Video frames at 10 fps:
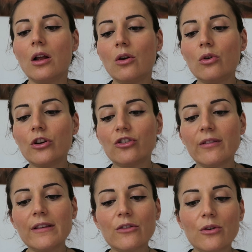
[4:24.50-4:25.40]
lo
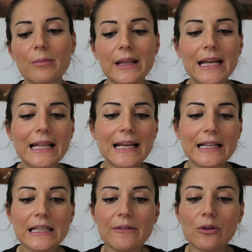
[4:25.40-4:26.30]
recensisco in maniera
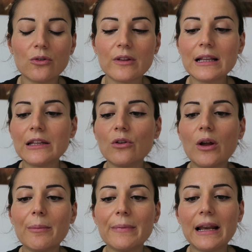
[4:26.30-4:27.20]
negativa, nonostante io
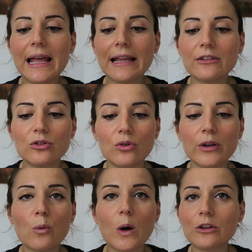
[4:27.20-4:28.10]
l'abbia letto
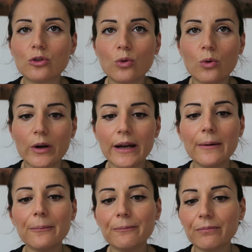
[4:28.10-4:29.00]
in quattro
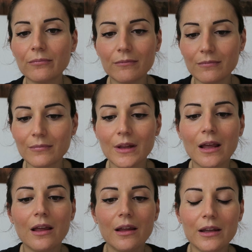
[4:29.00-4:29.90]
ore, mm,
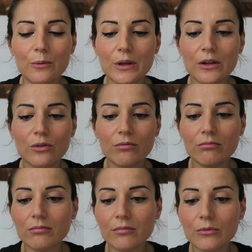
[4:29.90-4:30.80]
quindi
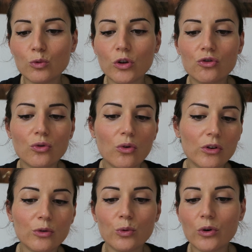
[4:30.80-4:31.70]
in due
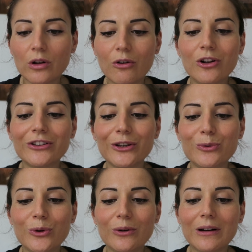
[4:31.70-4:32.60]
giorni, due ore una volta e
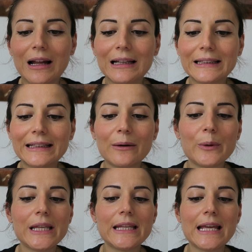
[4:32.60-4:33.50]
due ore un'altra,
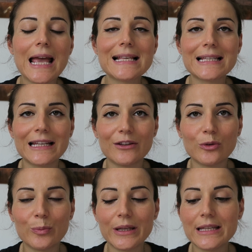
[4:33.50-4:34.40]
quindi è
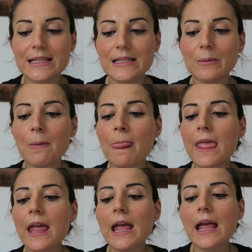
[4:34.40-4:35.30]
scritto benissimo.
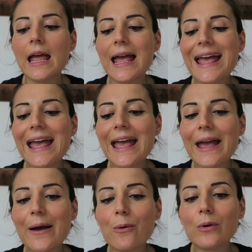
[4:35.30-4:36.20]

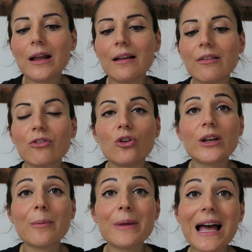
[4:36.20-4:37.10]
È una
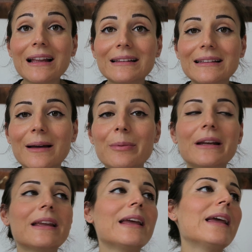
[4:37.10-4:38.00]
storia piatta
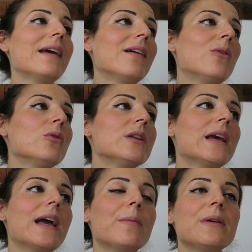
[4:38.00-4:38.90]
perché
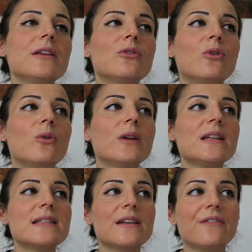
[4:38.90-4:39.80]
ogni capitolo
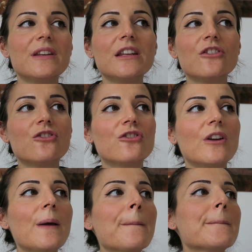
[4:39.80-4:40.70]
inizia, e
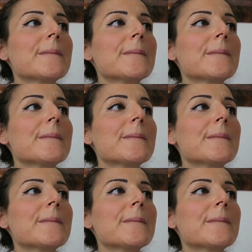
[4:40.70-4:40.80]
finisce,